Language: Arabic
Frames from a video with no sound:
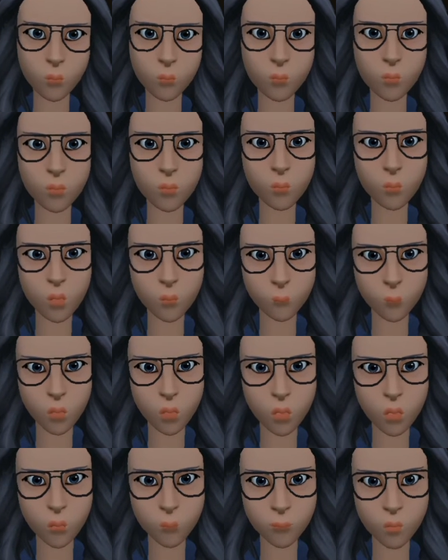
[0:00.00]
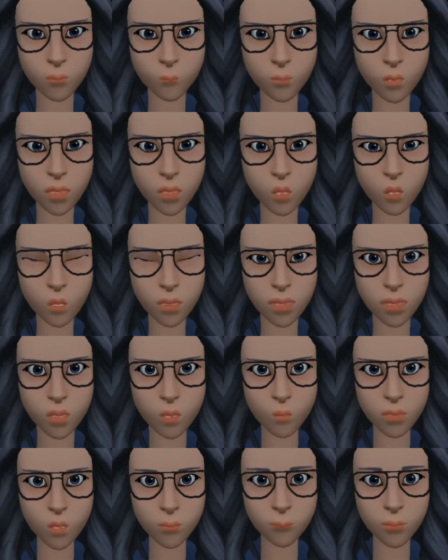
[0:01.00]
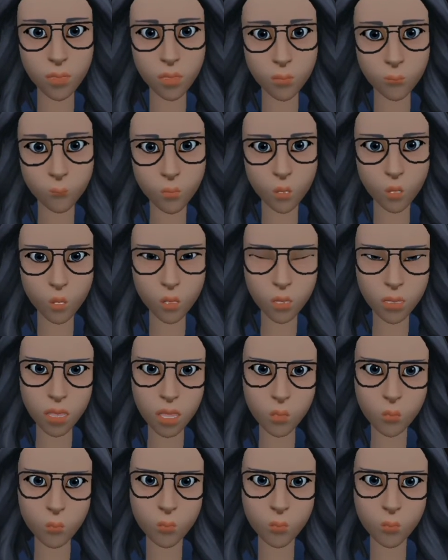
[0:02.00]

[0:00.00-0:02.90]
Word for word: يحكى أن طائرا جميلا يسمى نولا